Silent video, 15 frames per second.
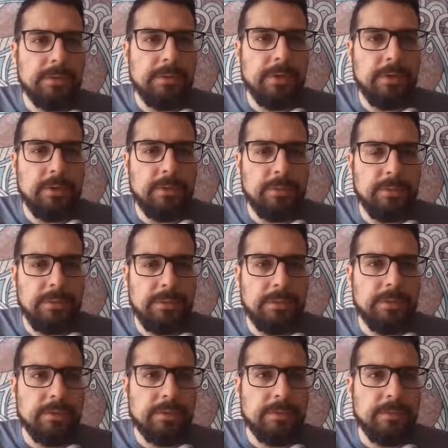Ihr erinnert
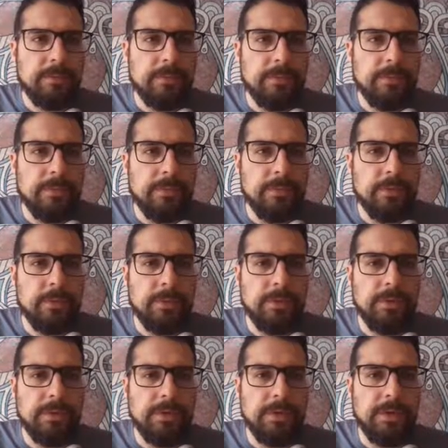euch.
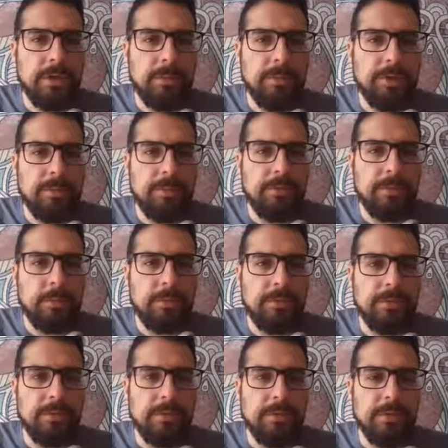Und den habe ich ein bisschen
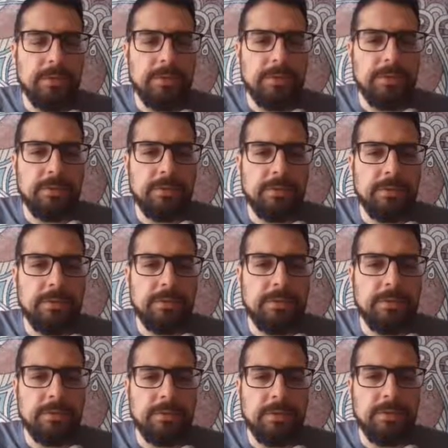modifiziert, denn ich
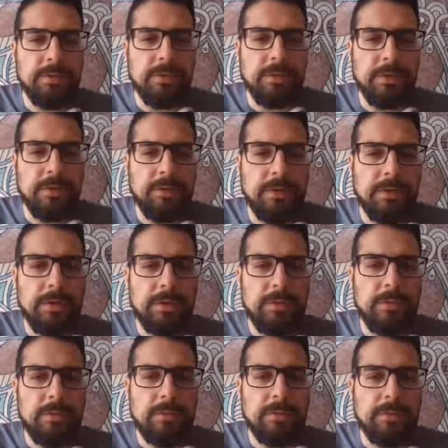finde, es sieht ein bisschen langweilig
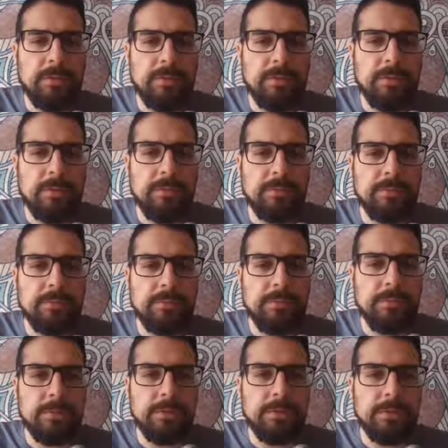aus ähm,
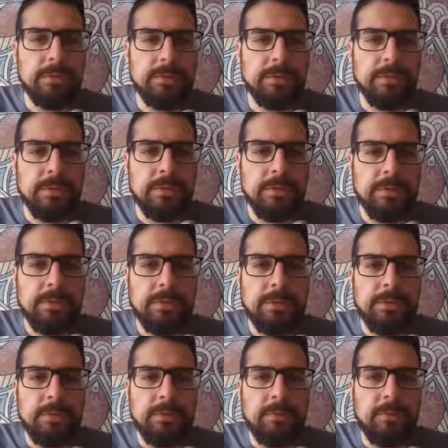mit
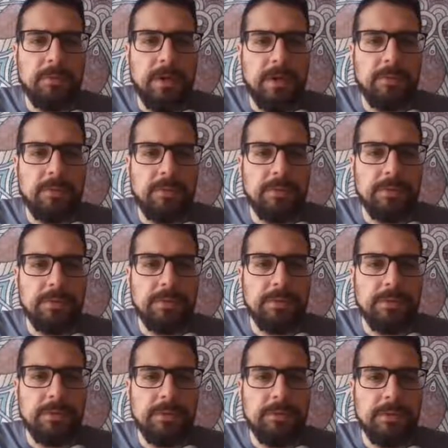dem weißen
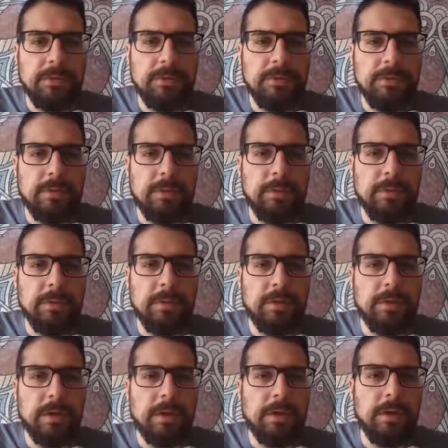irgendwas habe ich halt
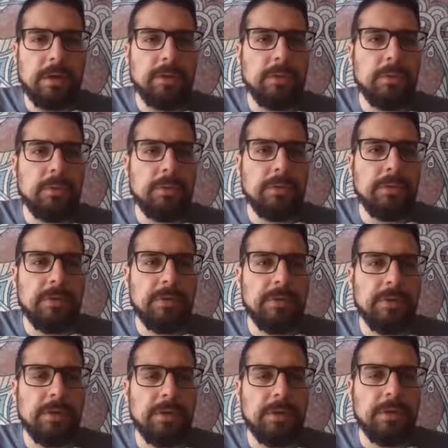einen anderen Hintergrund
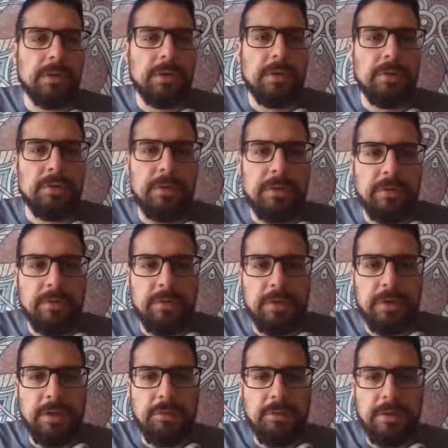festgelegt. Wie das
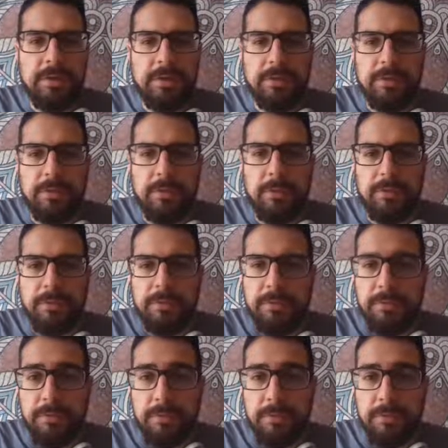geht, wenn ihr das wissen